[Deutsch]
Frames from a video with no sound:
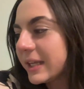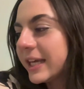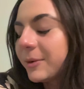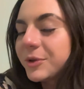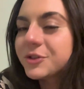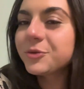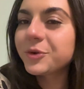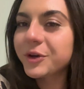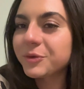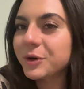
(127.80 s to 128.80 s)
Ich habe jetzt noch
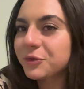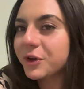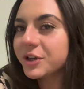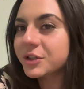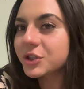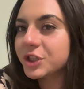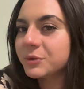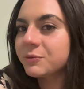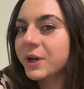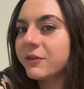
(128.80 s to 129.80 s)
mit meiner Freundin
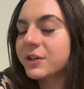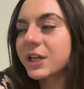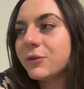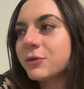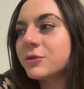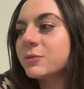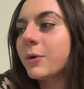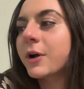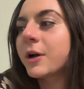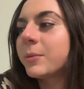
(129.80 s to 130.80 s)
geschrieben, weil wir treffen uns
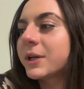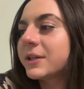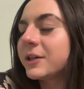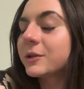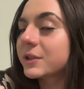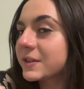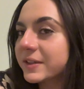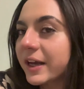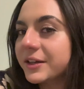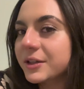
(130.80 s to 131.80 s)
morgen, aber genau, was
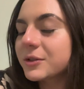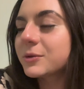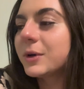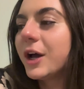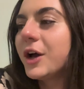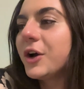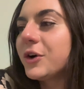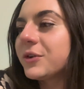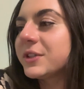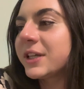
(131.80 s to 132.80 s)
sage ich dazu?
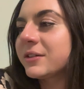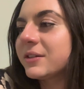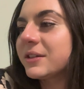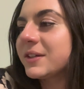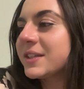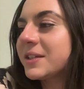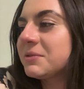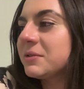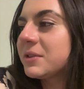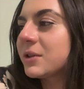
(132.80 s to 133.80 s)
Und dann, ich weiß gar nicht,
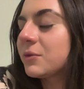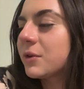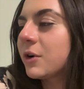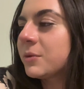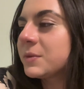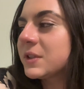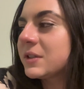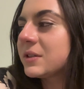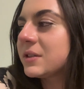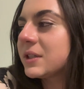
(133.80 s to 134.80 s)
wie wir drauf gekommen
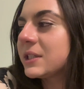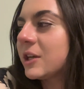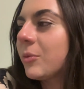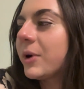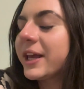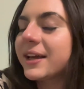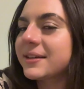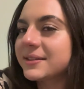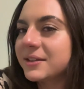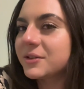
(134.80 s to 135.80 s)
sind. Ich glaube, ah
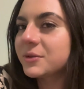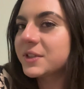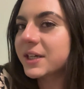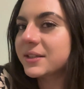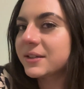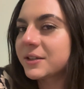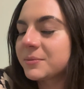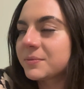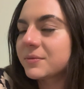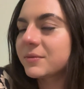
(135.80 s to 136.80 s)
ja, sie hat so gesagt,
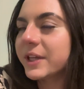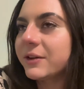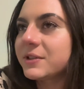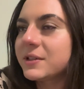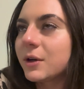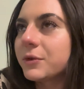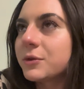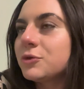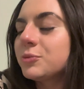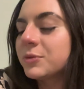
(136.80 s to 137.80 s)
ähm, ja, wie sie auf
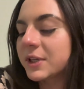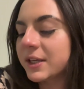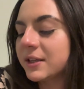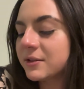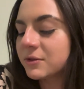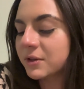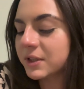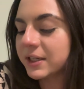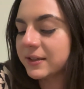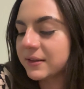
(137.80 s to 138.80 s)
einen Typen reagieren soll,
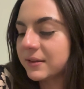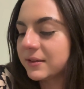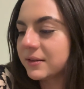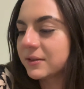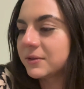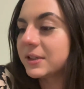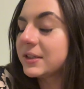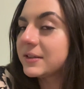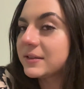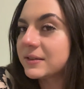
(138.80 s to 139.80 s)
der irgendwie
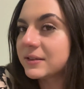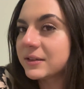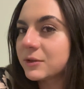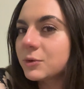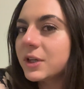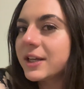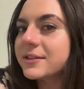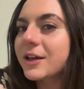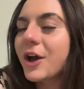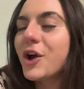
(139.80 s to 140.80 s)
nicht sie in Ruhe lässt. Und